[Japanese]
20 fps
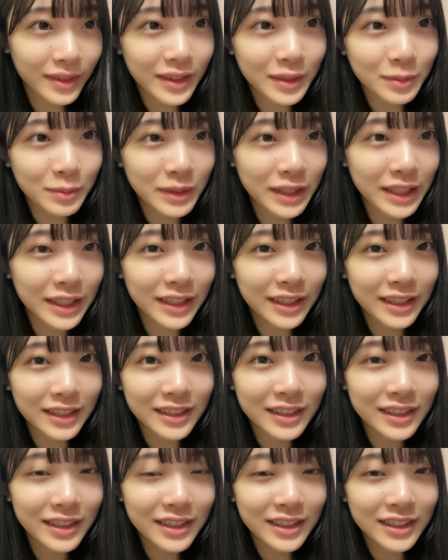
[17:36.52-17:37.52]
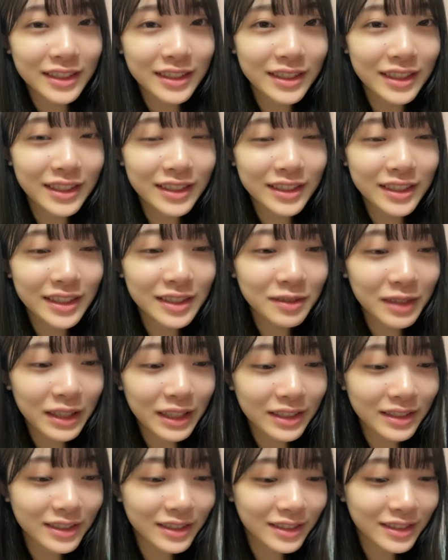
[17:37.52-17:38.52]
でもなんか夏希
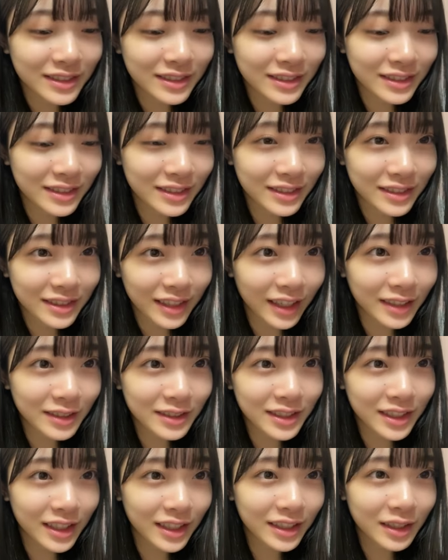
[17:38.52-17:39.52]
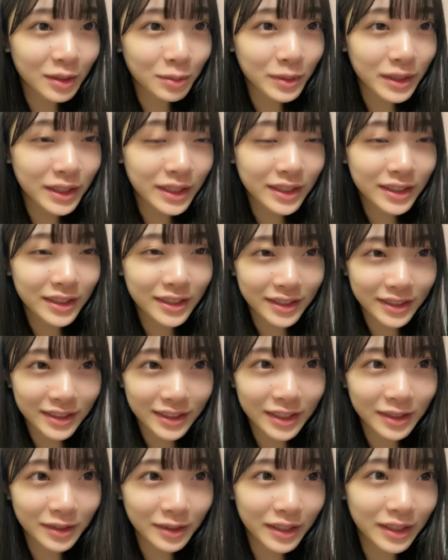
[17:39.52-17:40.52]
ははるちゃん呼びし
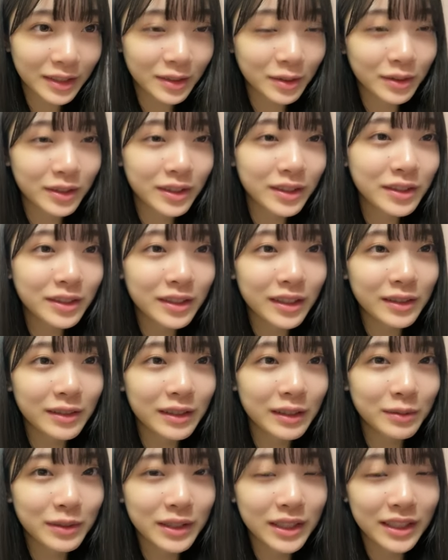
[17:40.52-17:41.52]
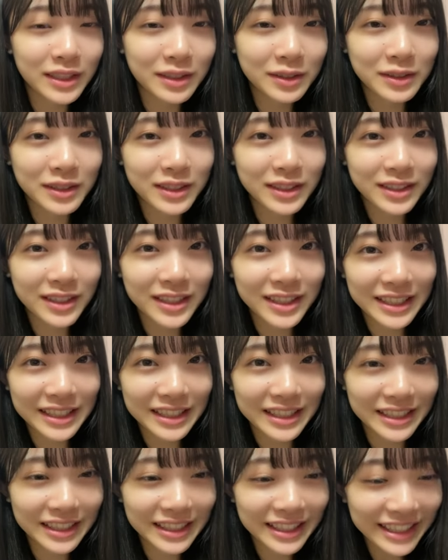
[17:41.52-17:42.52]
てるけど「ゆうなは」みたいなこと言ってた
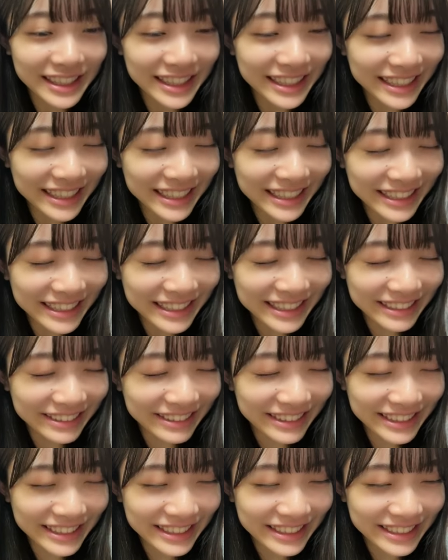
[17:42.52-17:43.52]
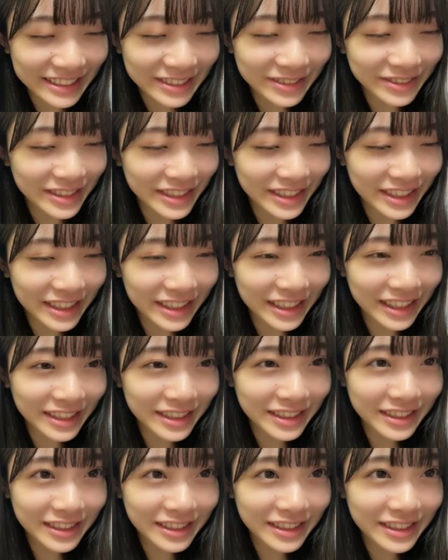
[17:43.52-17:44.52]
から「えかわいい!」と思って「
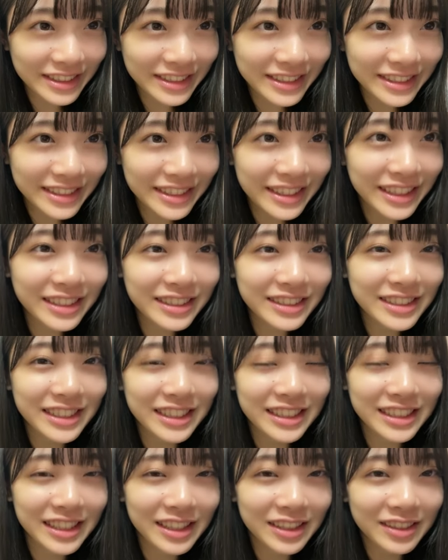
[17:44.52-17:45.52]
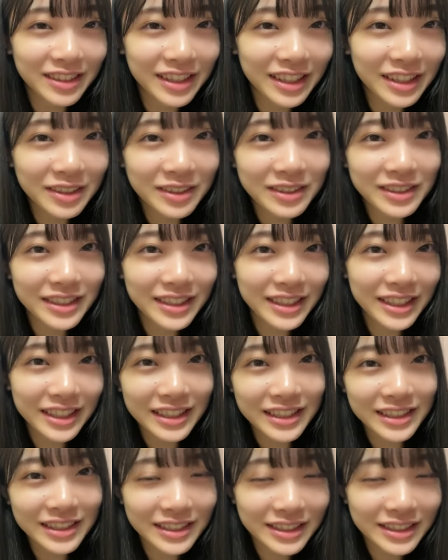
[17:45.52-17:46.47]
えはるちゃんって呼んでよ」って